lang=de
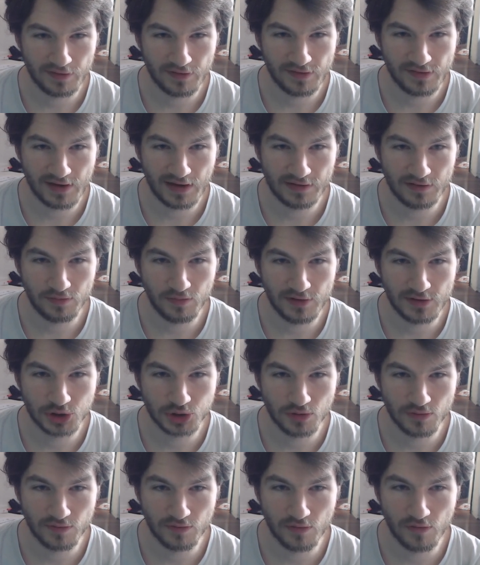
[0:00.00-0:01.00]
Ich hatte mich
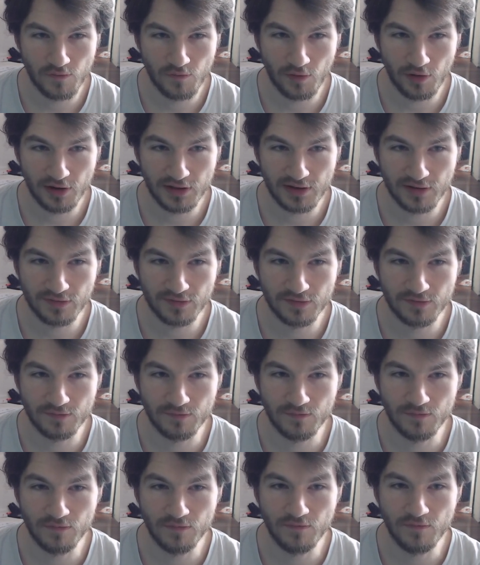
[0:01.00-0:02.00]
schon so gefreut, dass es
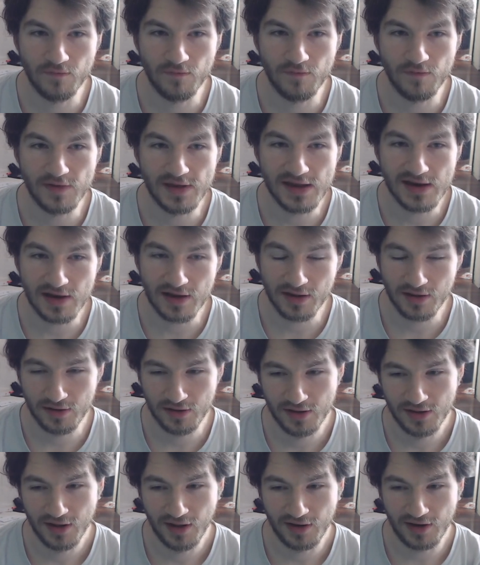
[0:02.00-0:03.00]
wieder
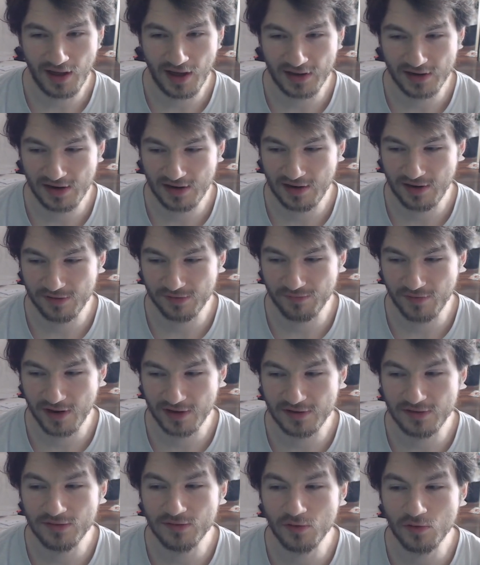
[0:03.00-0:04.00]
eine Ananas war,
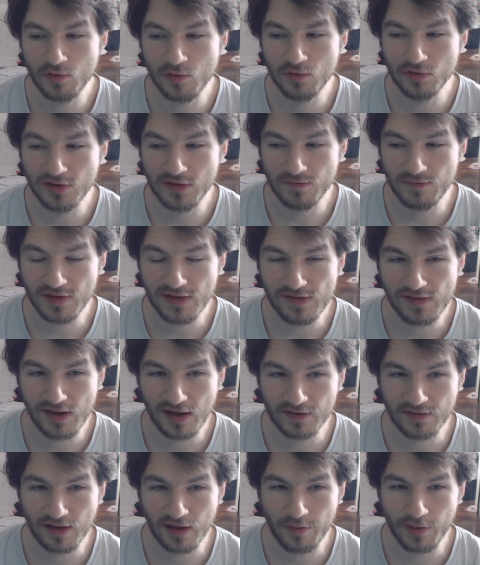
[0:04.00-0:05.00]
die so gut ist, wie ich
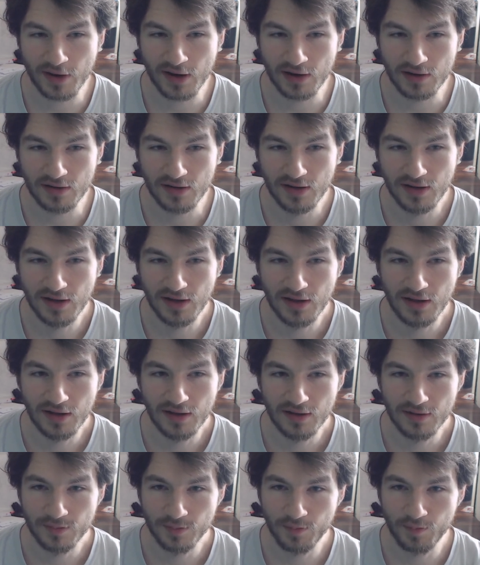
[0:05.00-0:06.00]
hatte. Aber dann
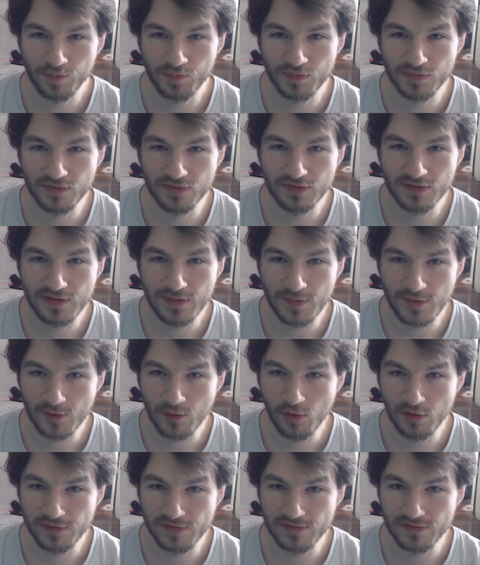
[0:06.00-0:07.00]
ziemlich
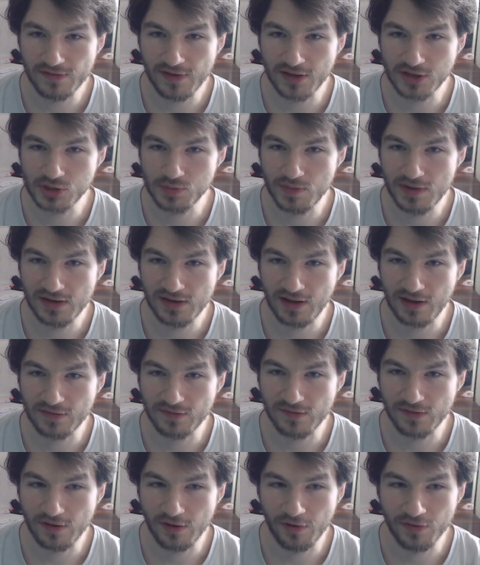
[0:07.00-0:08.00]
kurze Zeit später hat
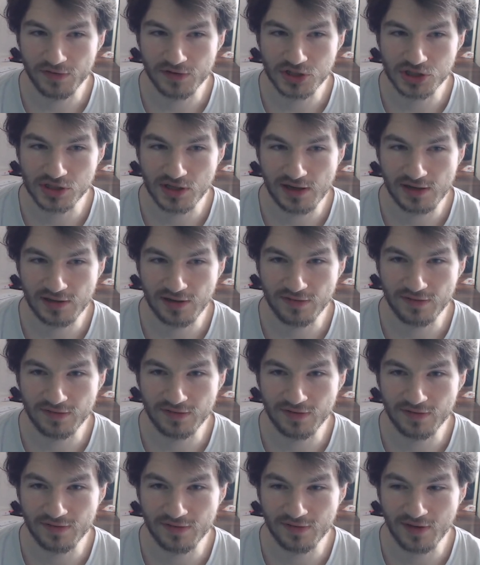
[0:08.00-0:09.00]
sich herausgestellt, dass
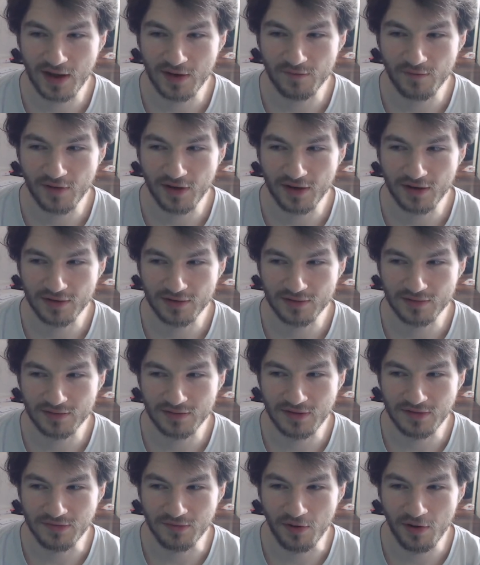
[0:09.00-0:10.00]
das einfach
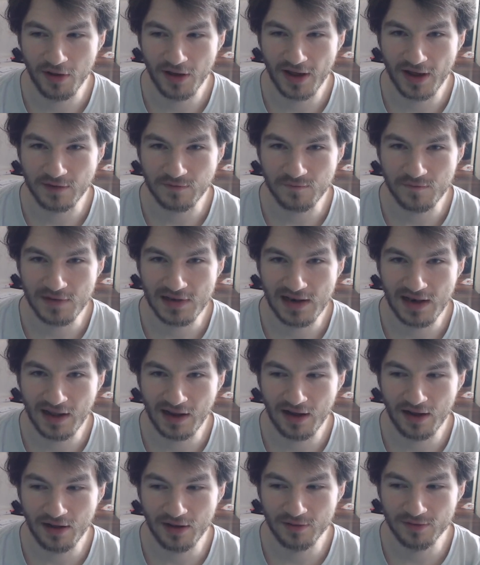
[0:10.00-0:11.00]
die Säure hat viel
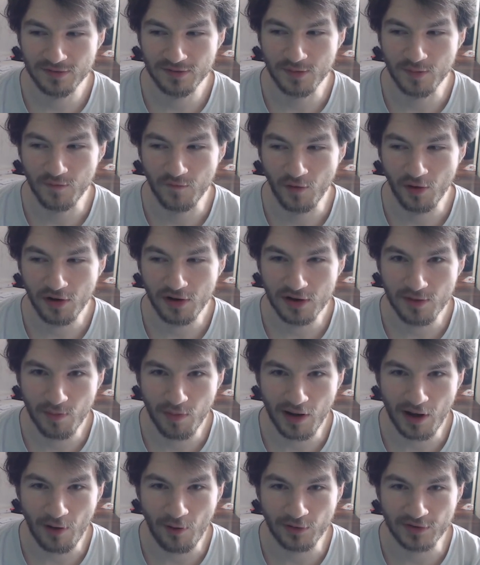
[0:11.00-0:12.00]
länger zum Wirken
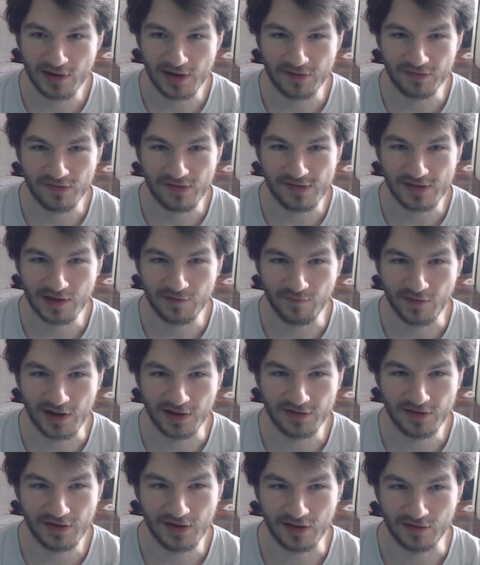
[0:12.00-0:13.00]
gebraucht, als ich
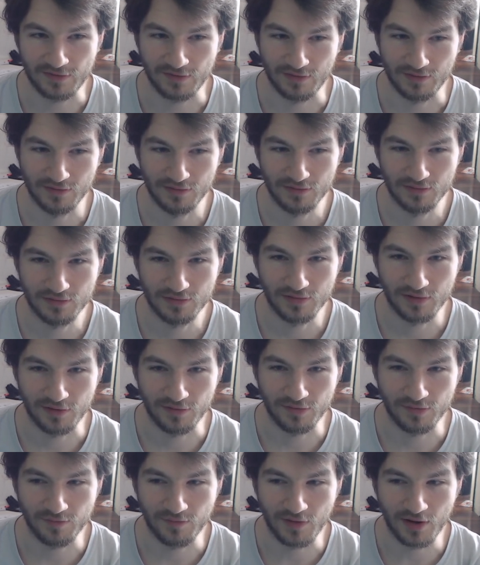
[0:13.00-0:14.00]
erwartet hatte.
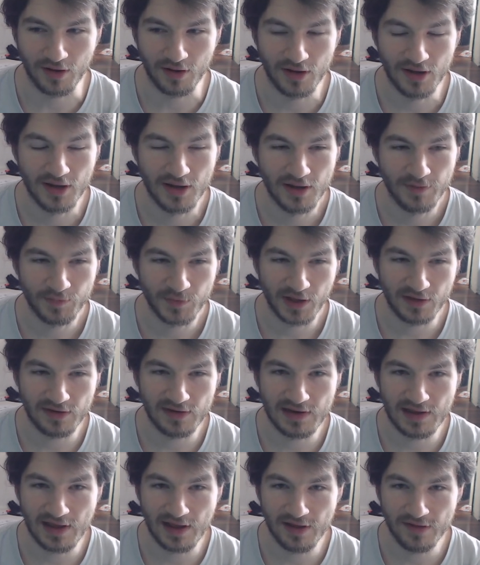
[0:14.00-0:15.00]
Also es war, ich hatte
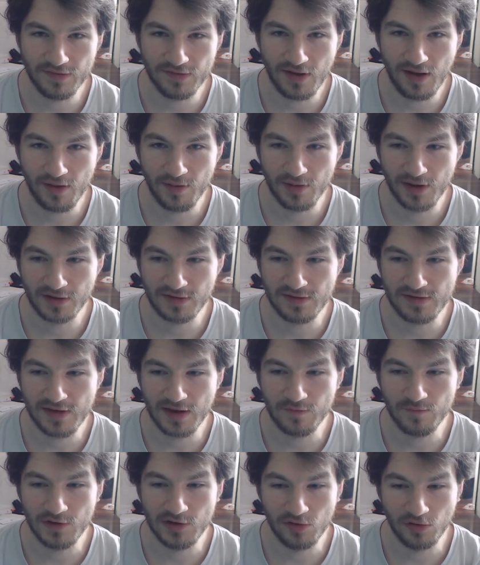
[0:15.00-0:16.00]
die erste, hatte ich hier
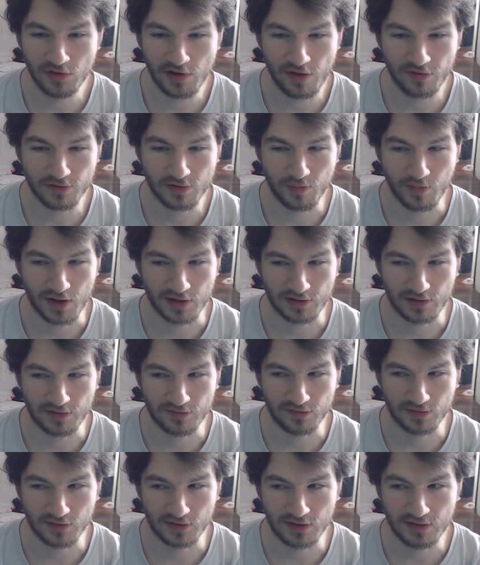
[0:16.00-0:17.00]
ein Video draus gemacht
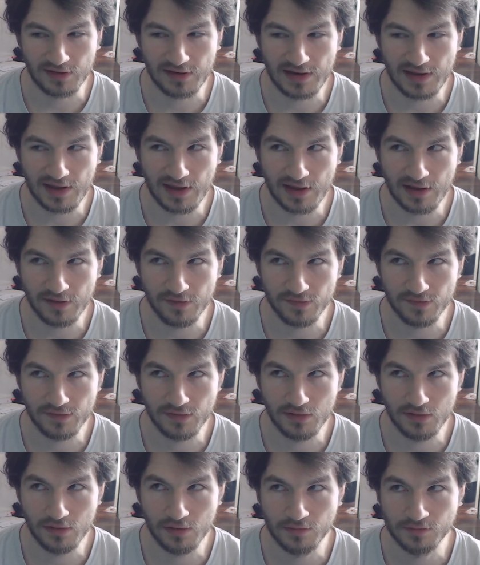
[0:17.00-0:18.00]
gestern. Ich hatte die
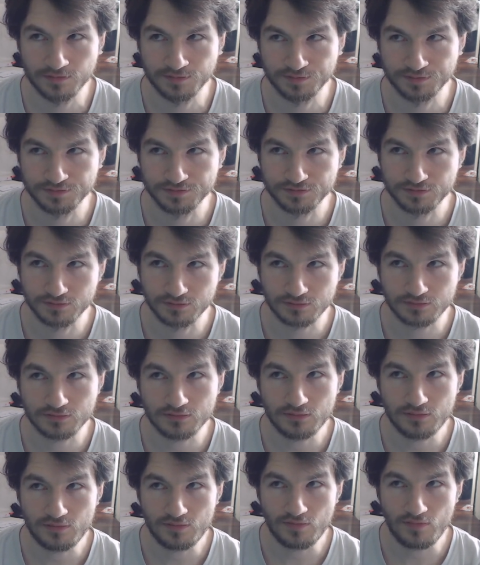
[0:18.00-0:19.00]
erste
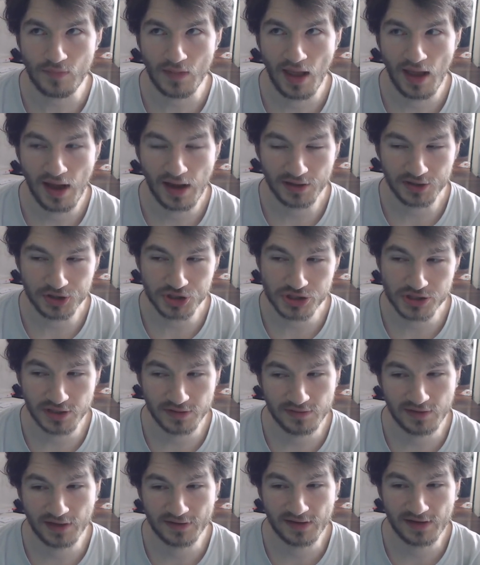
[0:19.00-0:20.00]

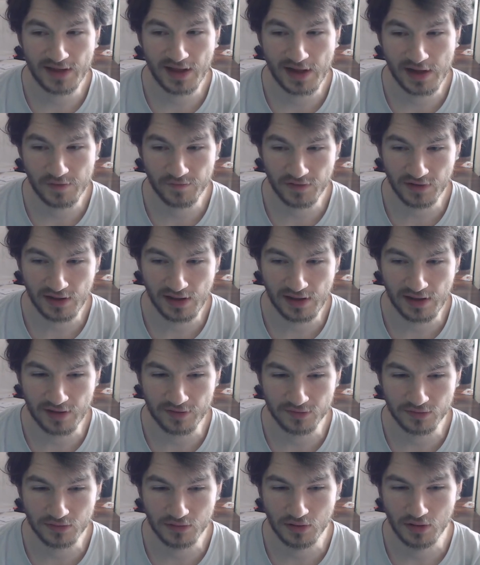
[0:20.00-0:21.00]
angeschnitten, hatte die Hälfte
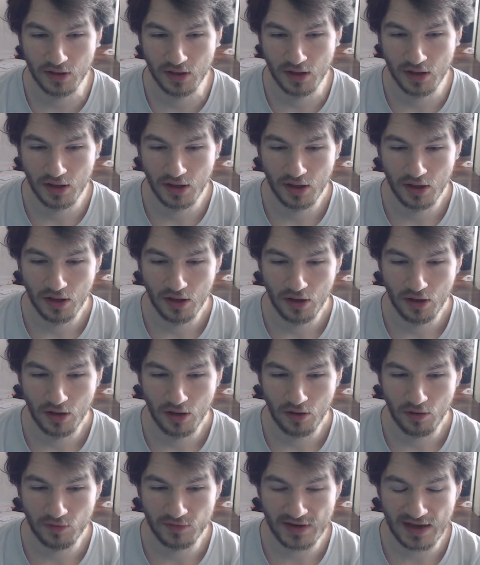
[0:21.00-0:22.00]
gegessen
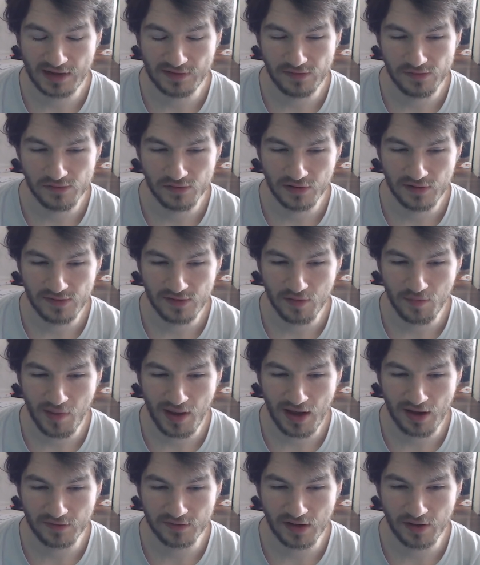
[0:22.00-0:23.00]
und da hatte ich es noch nicht
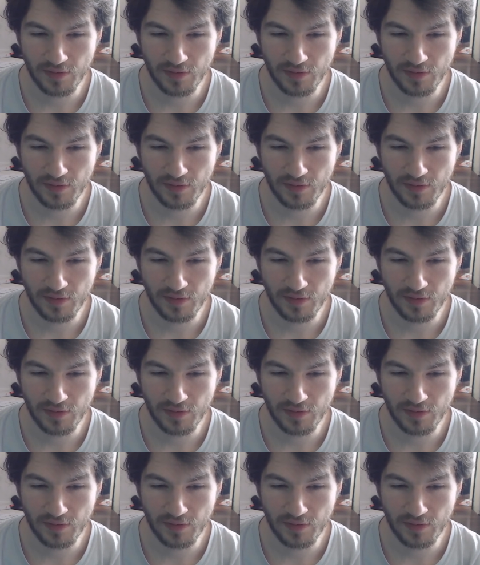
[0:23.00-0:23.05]
gemerkt.